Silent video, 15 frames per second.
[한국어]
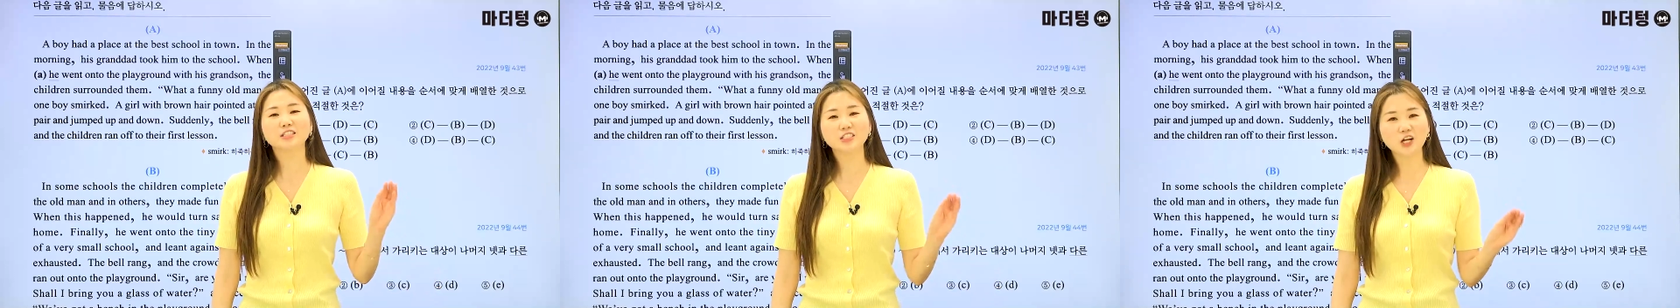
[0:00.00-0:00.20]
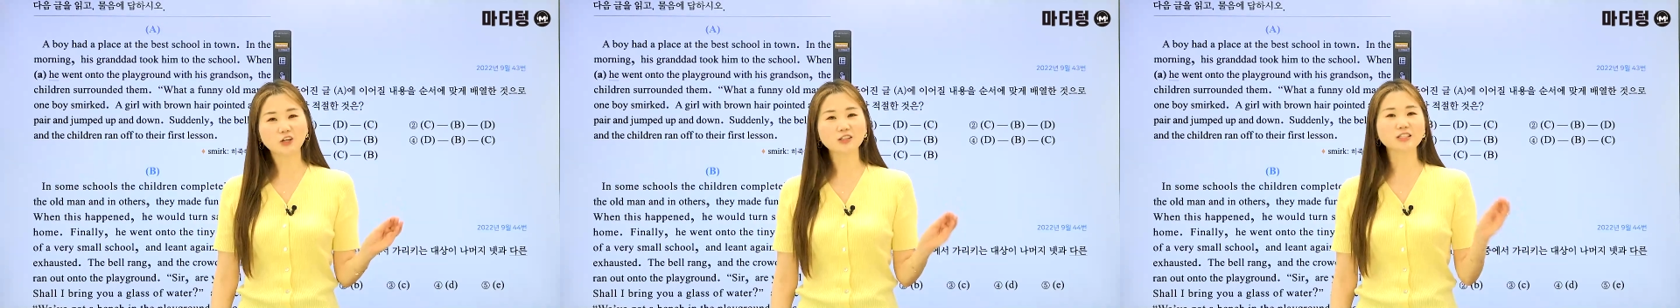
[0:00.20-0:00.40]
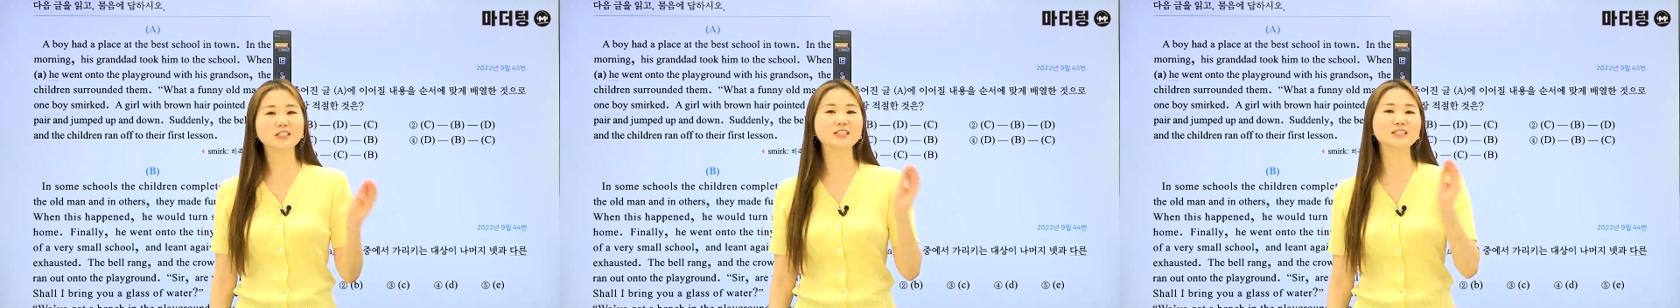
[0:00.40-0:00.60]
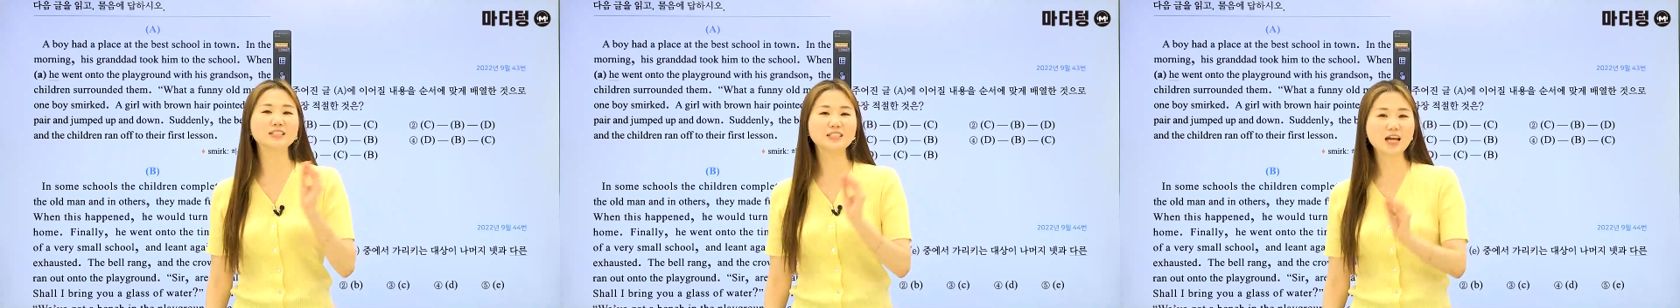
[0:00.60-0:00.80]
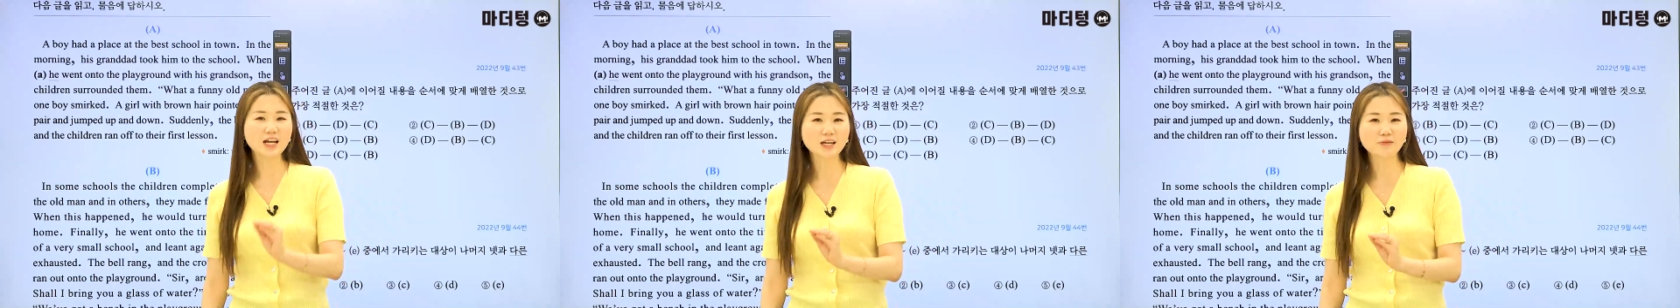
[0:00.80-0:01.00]
첫
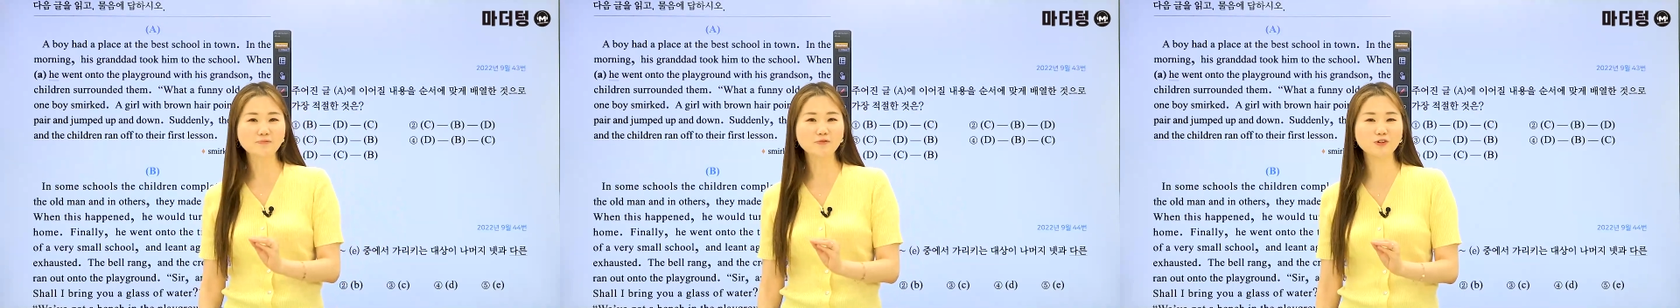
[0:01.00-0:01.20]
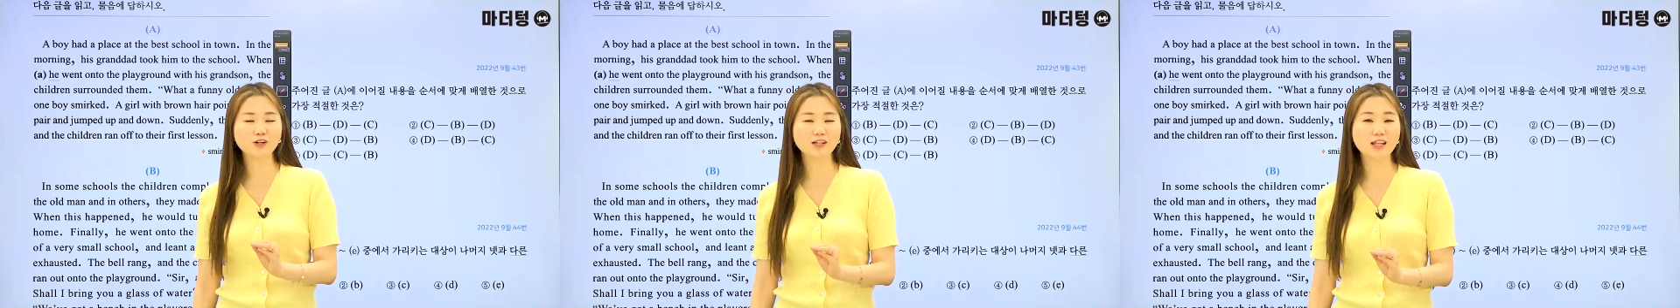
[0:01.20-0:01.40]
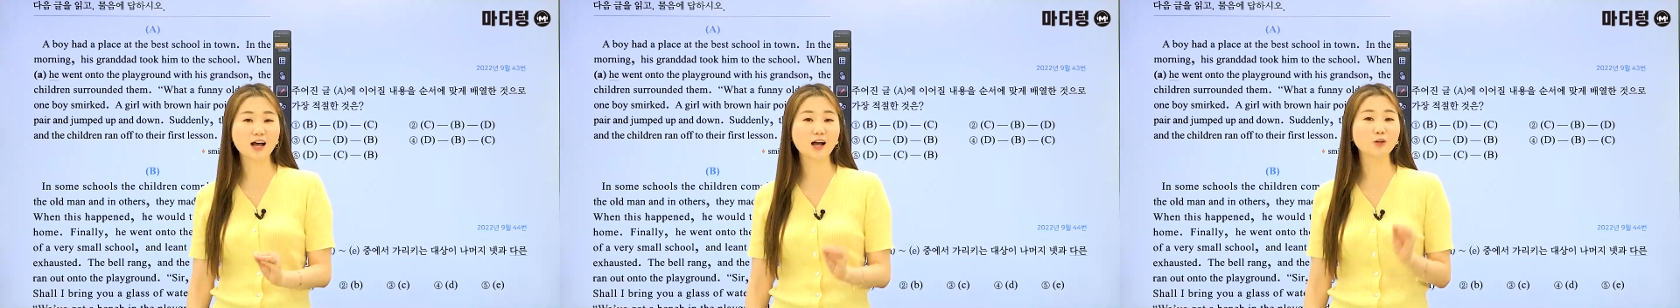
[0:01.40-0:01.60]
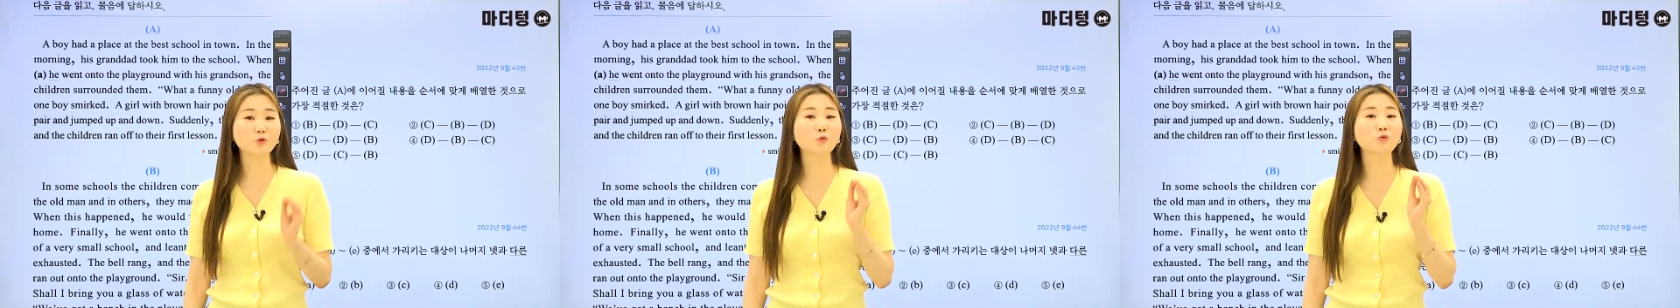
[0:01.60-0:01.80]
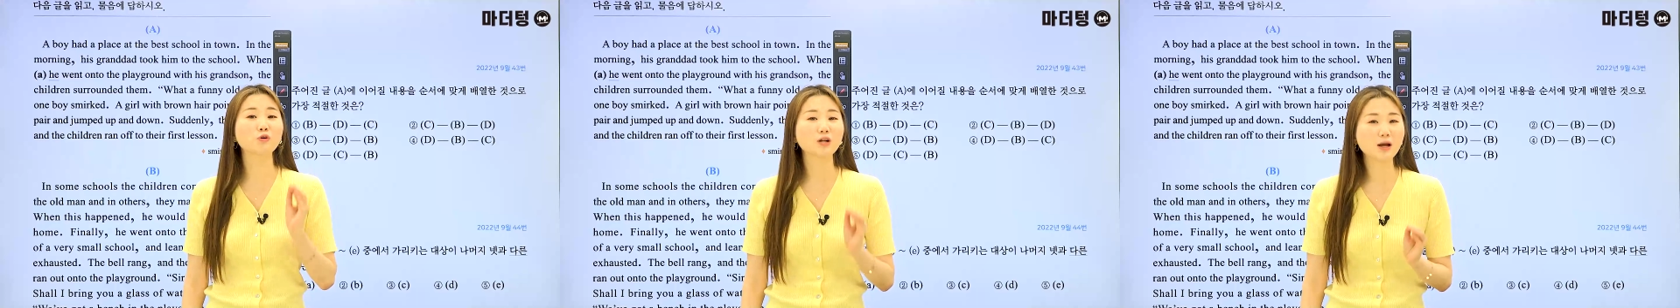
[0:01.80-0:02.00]
등장인물에다가
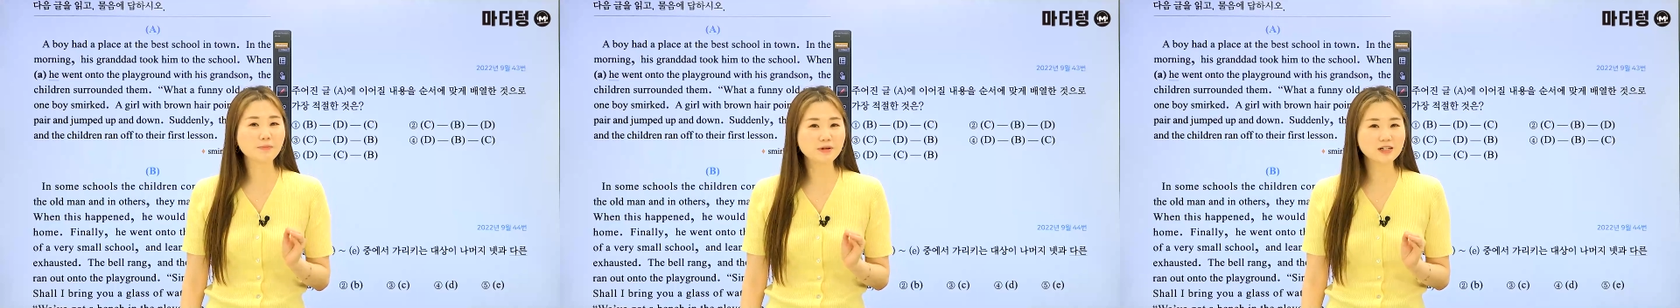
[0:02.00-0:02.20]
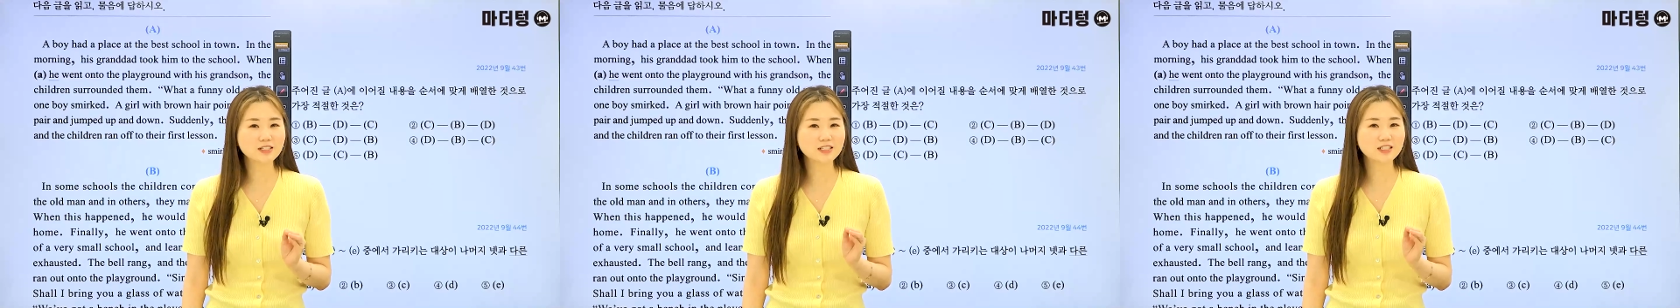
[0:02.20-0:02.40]
동그라미를